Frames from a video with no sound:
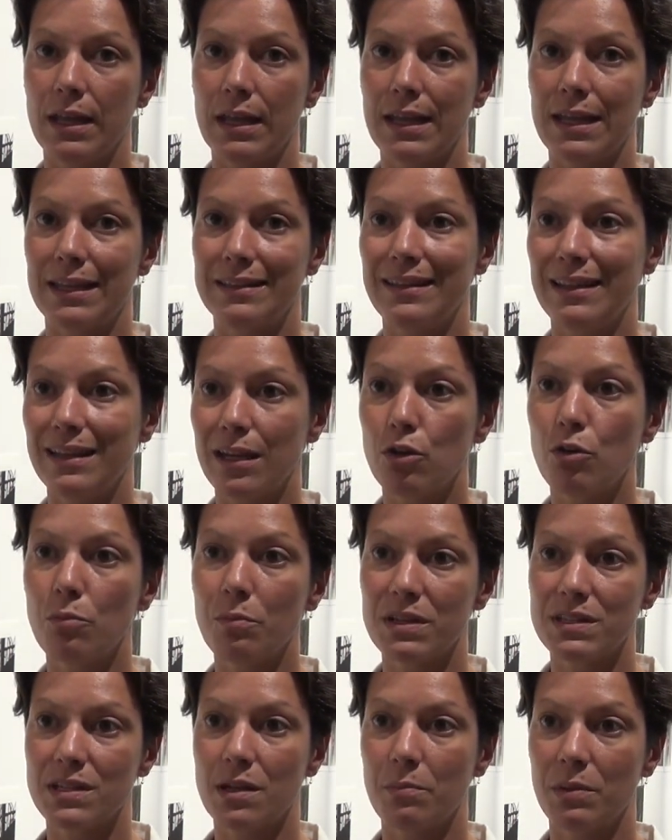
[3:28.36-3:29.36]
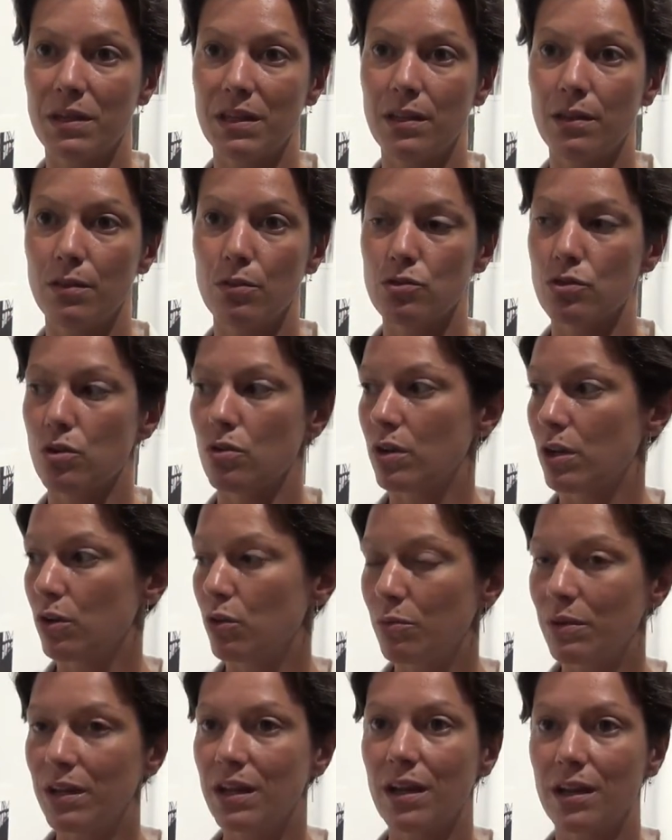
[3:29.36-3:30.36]
que tiene nombres y apellidos, aunque
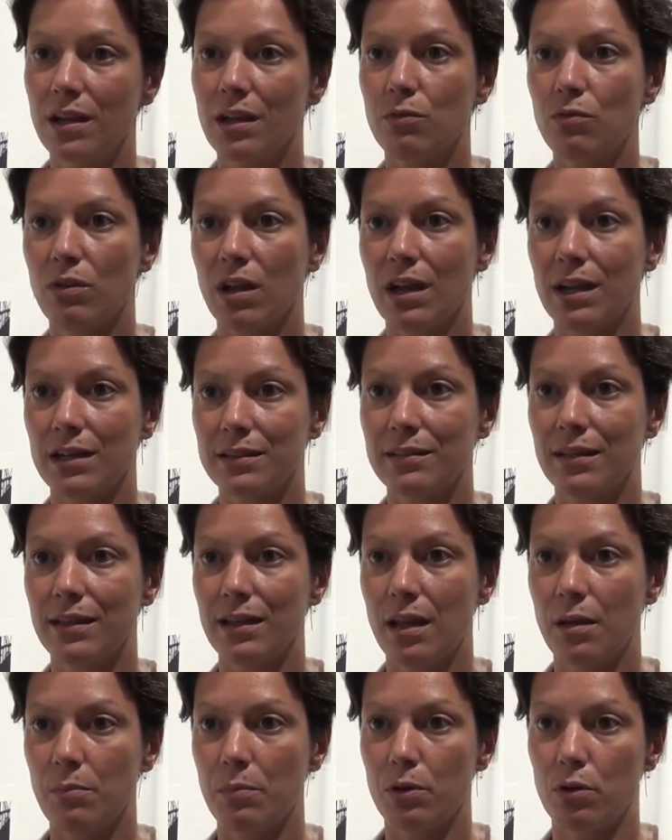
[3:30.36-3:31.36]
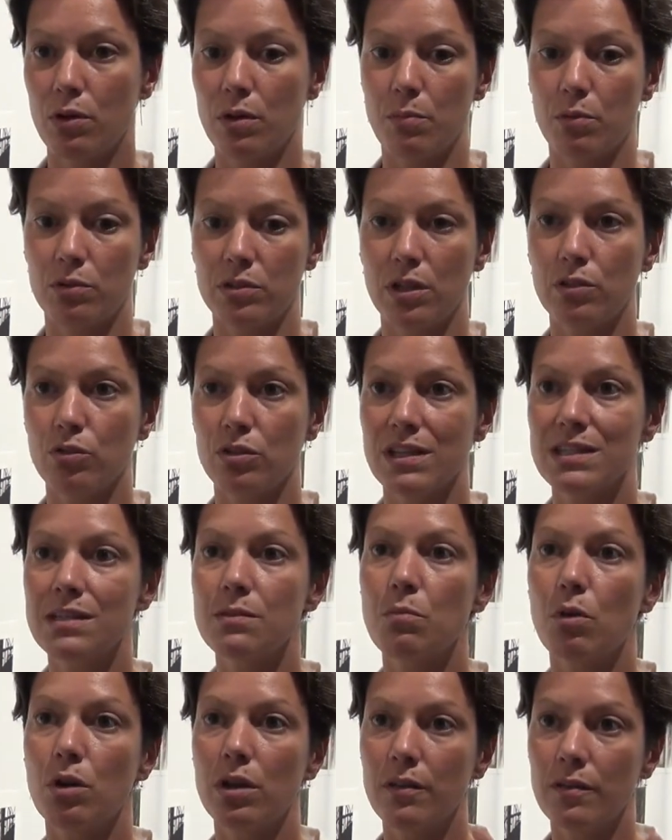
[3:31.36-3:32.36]
no vengan en una cartela, pero que por tanto ya
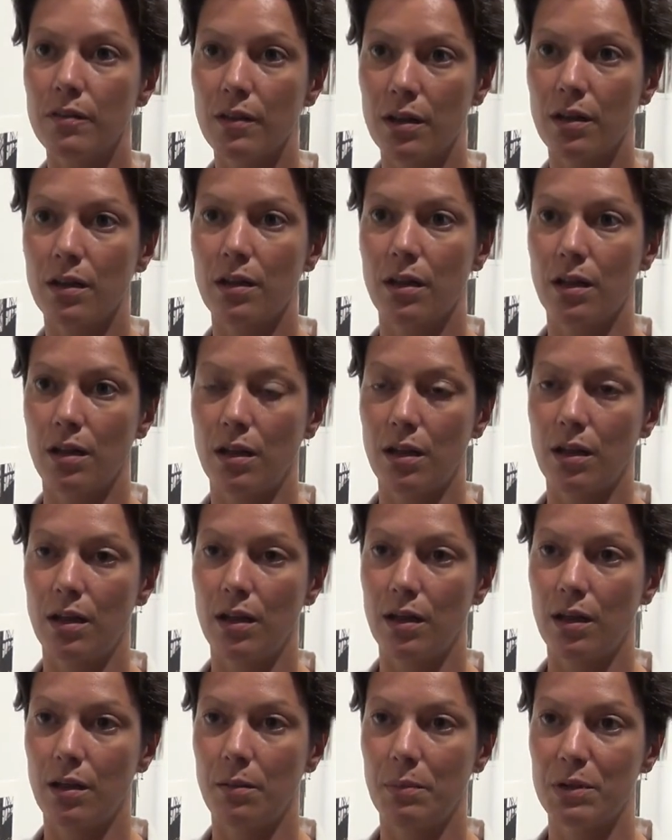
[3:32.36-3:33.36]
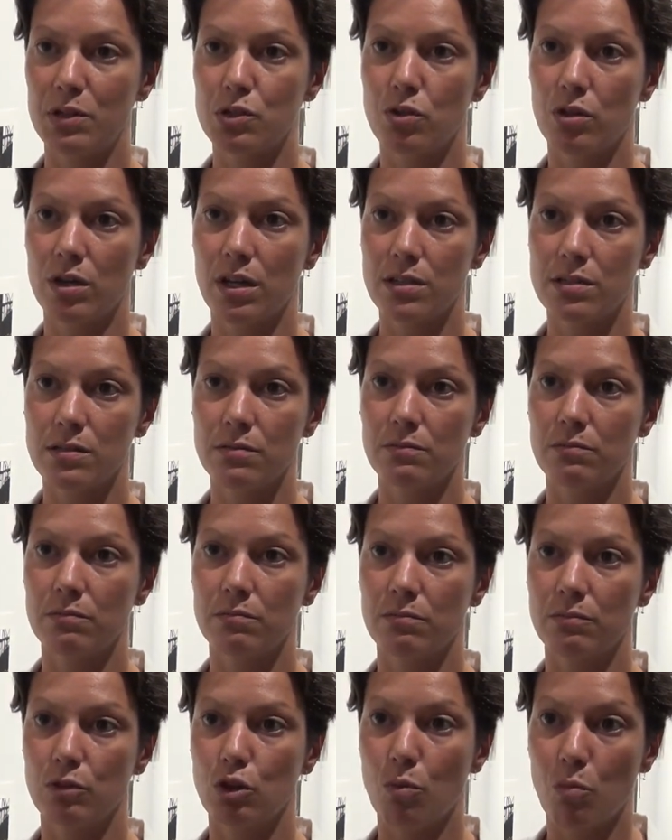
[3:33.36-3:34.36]
simbolizan a, personas
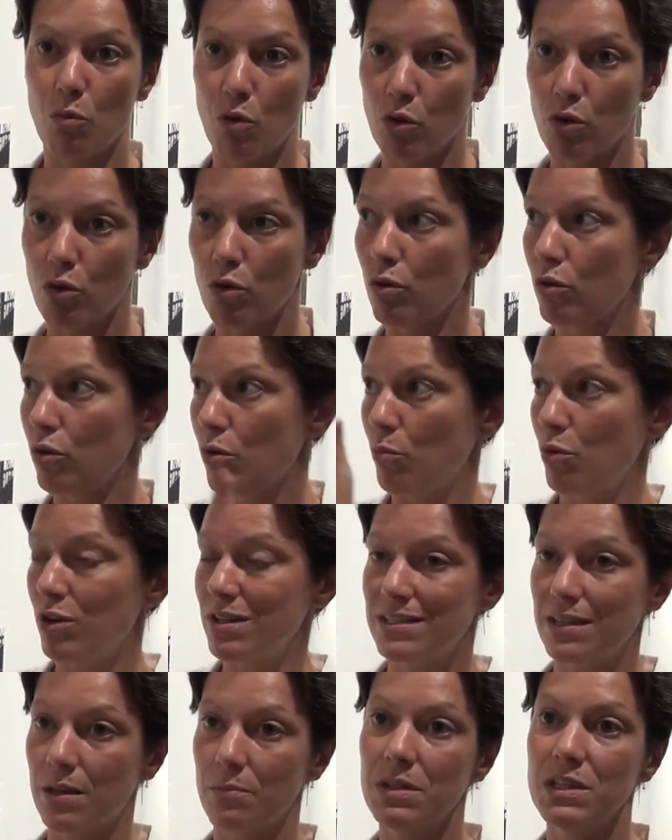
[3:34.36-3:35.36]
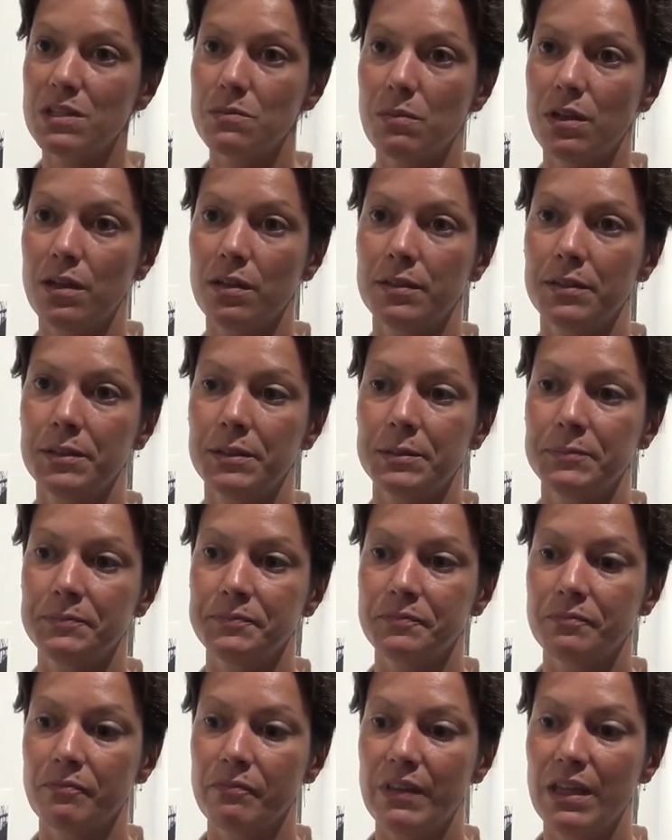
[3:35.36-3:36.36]
como, como, esta misma,
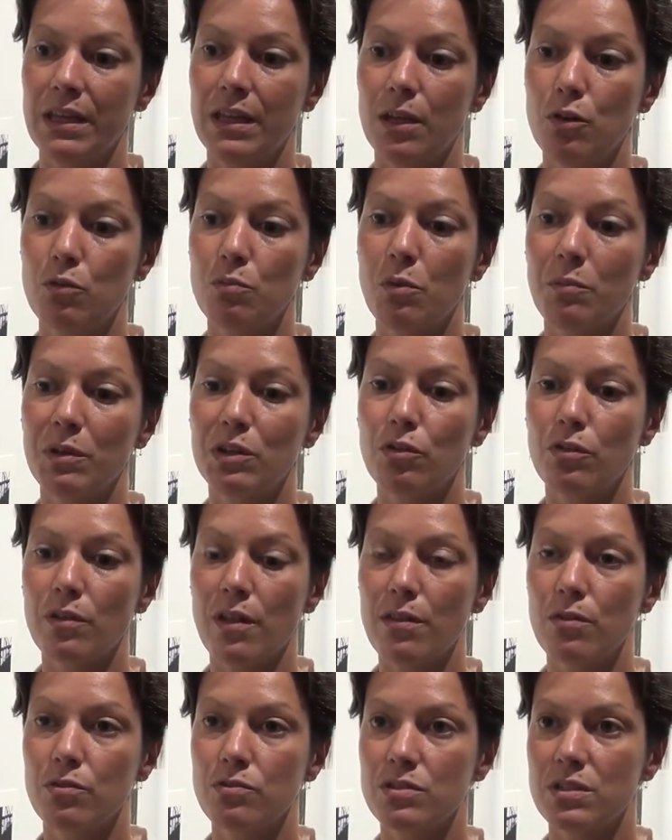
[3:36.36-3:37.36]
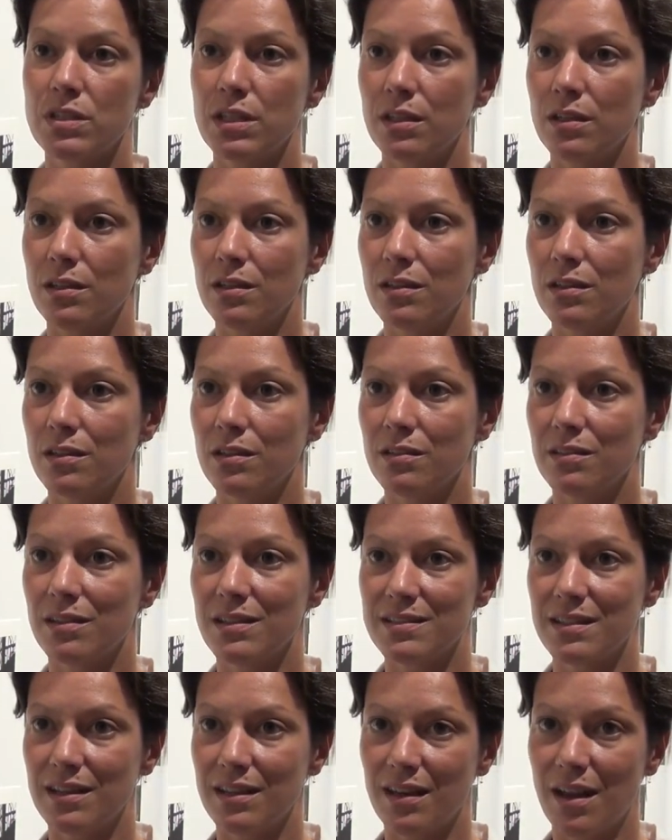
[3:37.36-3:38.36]
y que en un momento dado, sin,
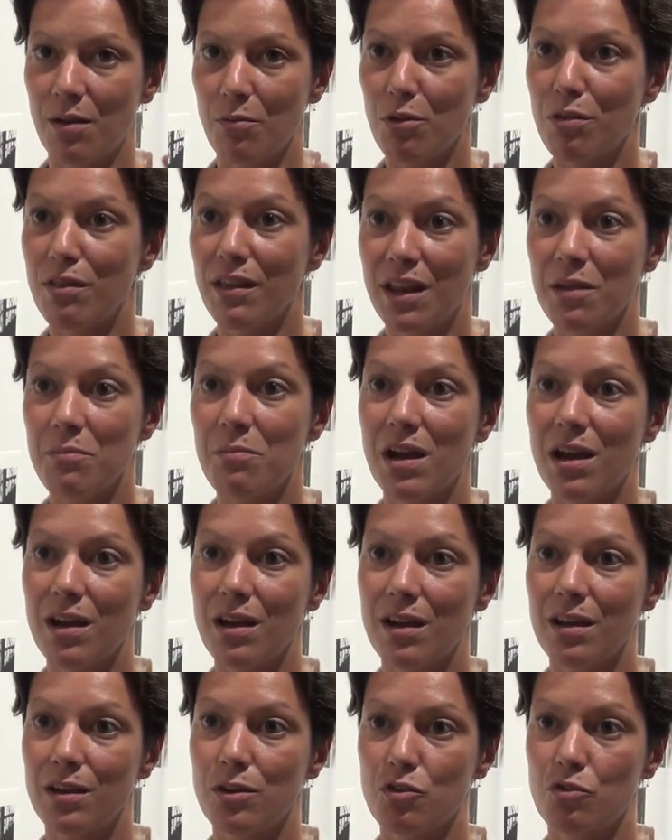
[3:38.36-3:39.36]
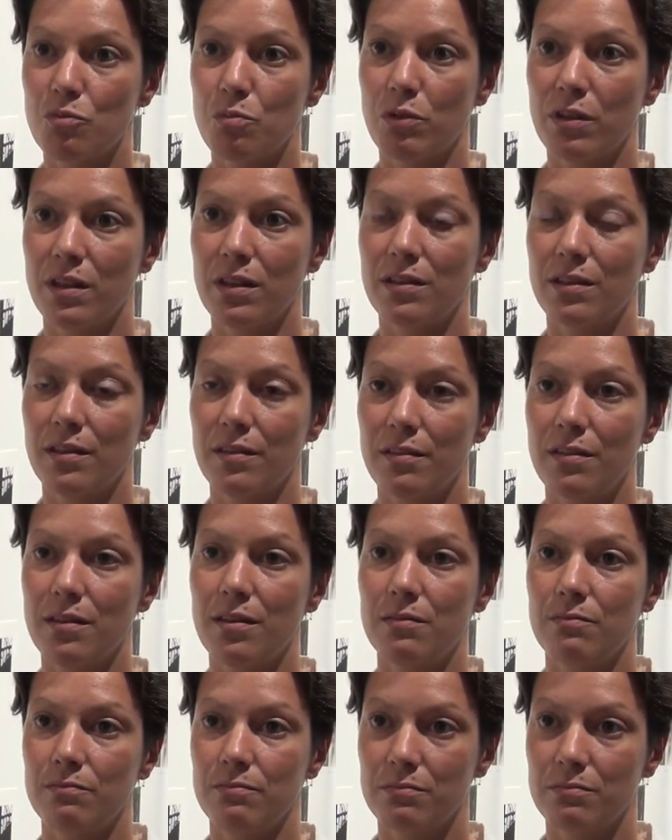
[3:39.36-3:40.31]
desde la voz de la imagen, nos pueden decir,